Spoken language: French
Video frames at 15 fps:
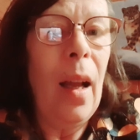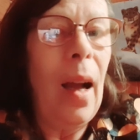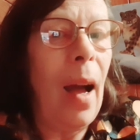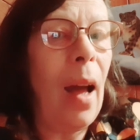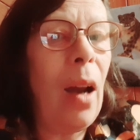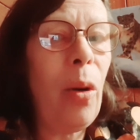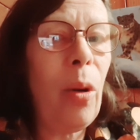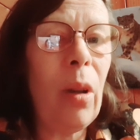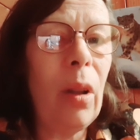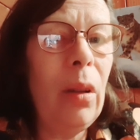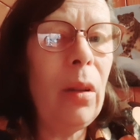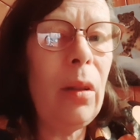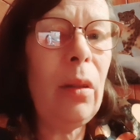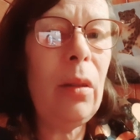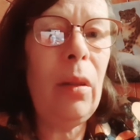alors,
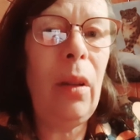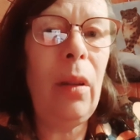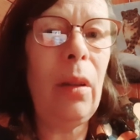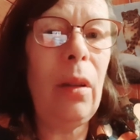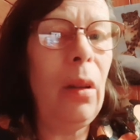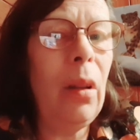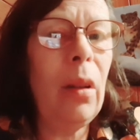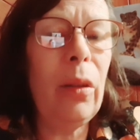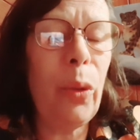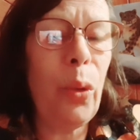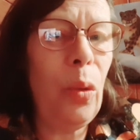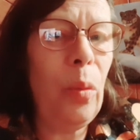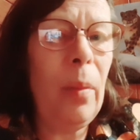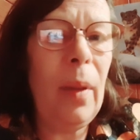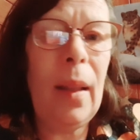en l'an
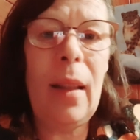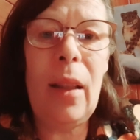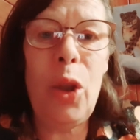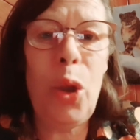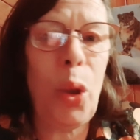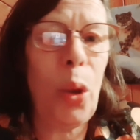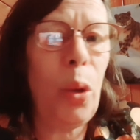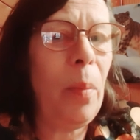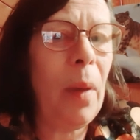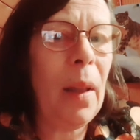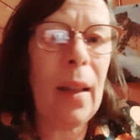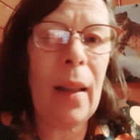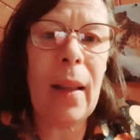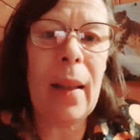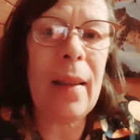2000, je ne
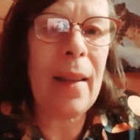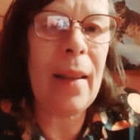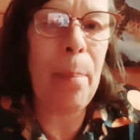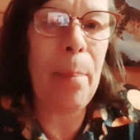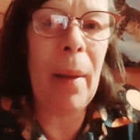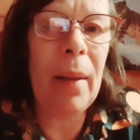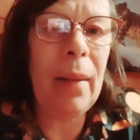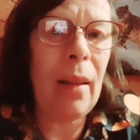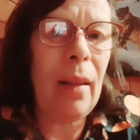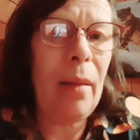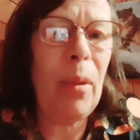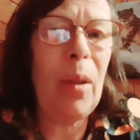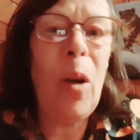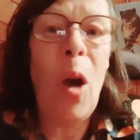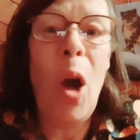m'intéressais pas
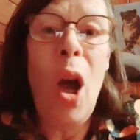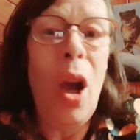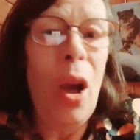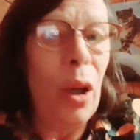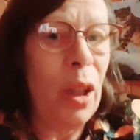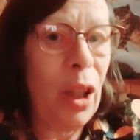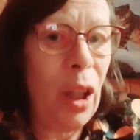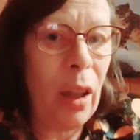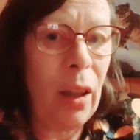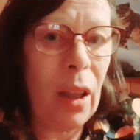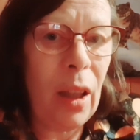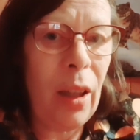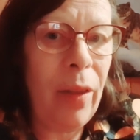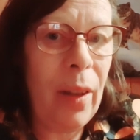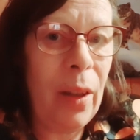tellement.
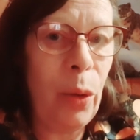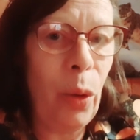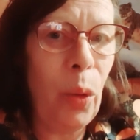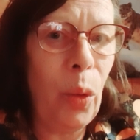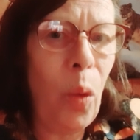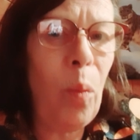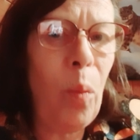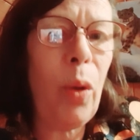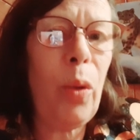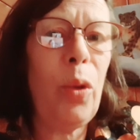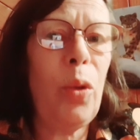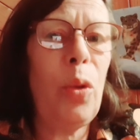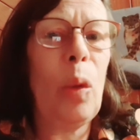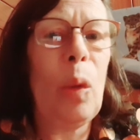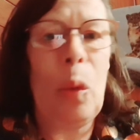J'avais de
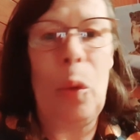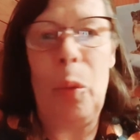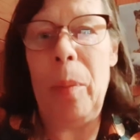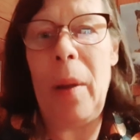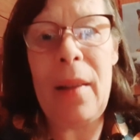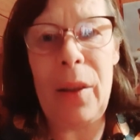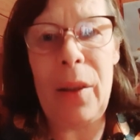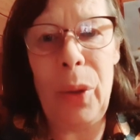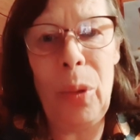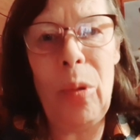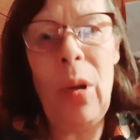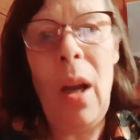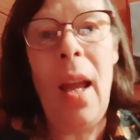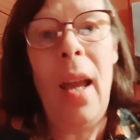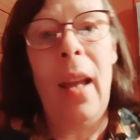nombreuses occupations
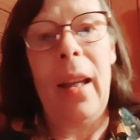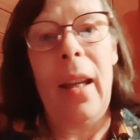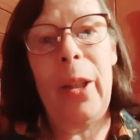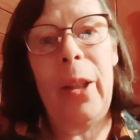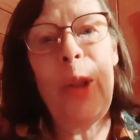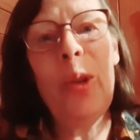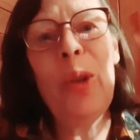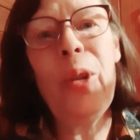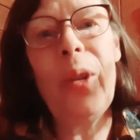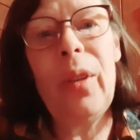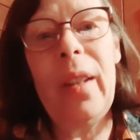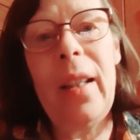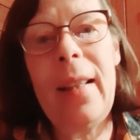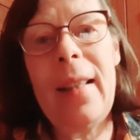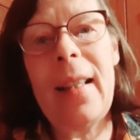et
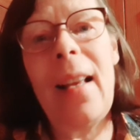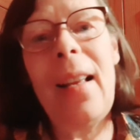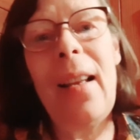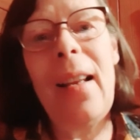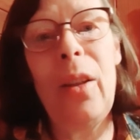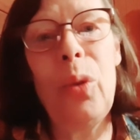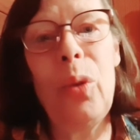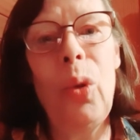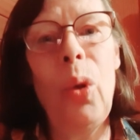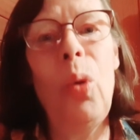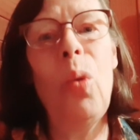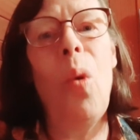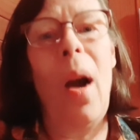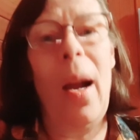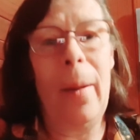j'entendais ça de
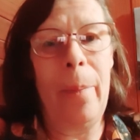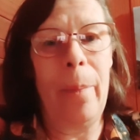loin.